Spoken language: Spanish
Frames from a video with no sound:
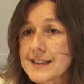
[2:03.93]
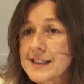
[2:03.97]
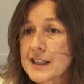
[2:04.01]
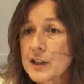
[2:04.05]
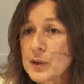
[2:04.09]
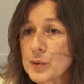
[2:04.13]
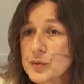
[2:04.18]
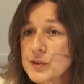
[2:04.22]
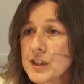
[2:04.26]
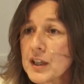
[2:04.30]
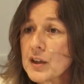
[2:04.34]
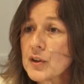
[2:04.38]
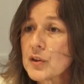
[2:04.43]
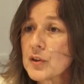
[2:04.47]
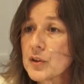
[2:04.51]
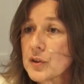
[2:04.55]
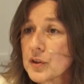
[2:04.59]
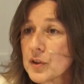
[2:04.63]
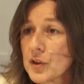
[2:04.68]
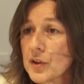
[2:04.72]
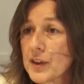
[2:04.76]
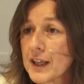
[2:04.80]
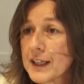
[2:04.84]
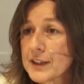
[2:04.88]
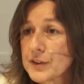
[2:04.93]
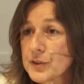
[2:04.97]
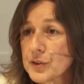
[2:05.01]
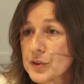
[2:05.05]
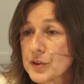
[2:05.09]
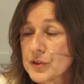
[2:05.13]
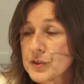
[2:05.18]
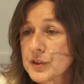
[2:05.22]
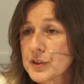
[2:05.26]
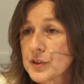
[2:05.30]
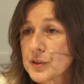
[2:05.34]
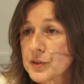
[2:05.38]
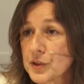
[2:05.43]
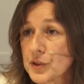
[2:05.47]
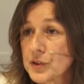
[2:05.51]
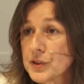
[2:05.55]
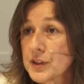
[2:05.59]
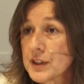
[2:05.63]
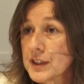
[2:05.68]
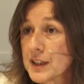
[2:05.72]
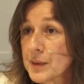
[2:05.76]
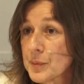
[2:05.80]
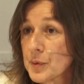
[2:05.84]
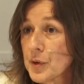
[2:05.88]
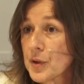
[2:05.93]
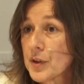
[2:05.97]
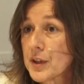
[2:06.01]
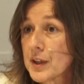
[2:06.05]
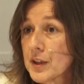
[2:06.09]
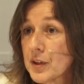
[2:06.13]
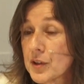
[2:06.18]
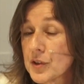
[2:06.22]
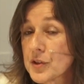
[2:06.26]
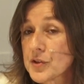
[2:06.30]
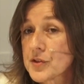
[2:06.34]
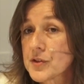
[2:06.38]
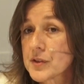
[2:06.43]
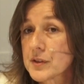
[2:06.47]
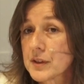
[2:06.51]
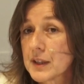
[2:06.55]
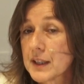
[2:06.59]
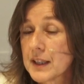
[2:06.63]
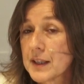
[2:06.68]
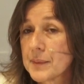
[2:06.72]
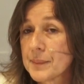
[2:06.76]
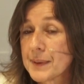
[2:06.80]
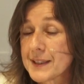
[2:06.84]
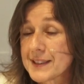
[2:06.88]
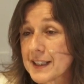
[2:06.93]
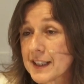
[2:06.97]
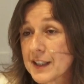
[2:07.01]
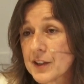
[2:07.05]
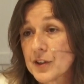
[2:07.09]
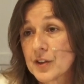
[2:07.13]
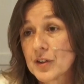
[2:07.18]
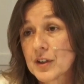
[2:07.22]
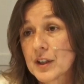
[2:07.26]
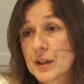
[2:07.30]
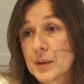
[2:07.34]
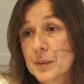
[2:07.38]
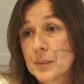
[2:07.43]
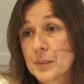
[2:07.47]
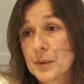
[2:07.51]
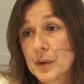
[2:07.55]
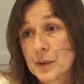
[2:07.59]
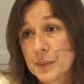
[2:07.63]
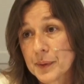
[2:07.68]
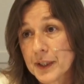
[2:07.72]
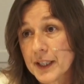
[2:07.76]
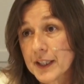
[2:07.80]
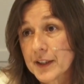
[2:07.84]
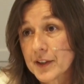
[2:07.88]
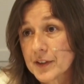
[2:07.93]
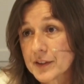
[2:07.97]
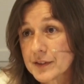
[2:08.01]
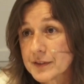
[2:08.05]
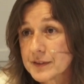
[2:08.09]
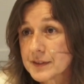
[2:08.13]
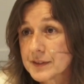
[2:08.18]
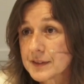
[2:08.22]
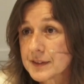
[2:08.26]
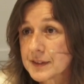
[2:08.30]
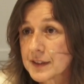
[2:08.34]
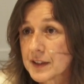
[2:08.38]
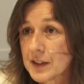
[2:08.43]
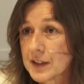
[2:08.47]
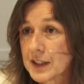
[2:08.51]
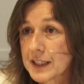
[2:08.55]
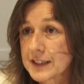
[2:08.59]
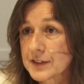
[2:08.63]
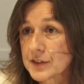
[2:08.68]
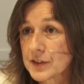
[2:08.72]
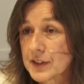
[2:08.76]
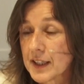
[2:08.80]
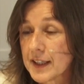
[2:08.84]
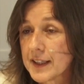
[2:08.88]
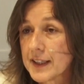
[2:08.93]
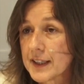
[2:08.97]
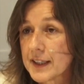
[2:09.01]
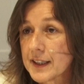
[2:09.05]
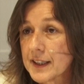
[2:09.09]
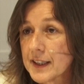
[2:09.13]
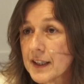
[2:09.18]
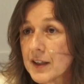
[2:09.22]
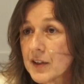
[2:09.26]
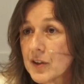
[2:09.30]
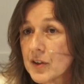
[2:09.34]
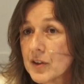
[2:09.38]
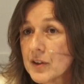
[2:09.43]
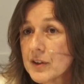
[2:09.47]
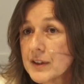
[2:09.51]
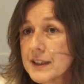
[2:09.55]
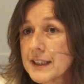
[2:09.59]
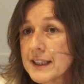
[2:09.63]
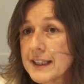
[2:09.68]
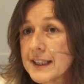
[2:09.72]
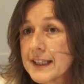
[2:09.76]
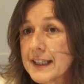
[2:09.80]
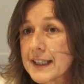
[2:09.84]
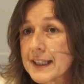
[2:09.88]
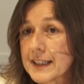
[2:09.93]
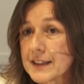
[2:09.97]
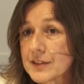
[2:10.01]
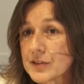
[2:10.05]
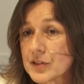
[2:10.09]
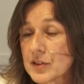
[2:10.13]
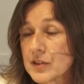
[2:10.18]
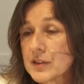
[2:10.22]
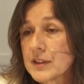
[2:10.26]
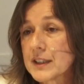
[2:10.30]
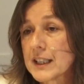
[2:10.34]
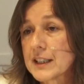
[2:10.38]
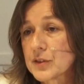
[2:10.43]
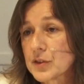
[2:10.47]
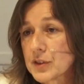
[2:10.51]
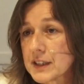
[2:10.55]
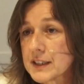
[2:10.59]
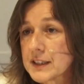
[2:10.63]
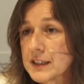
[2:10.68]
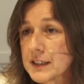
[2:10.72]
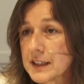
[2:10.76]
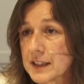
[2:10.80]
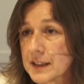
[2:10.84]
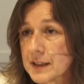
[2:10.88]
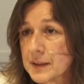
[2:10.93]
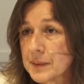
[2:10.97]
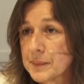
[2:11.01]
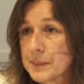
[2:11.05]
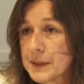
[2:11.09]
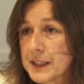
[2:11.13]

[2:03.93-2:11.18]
se cruzan con los datos que nosotros tenemos de los eh, pasajeros que volvieron de las zonas de riesgo, que son datos que tienen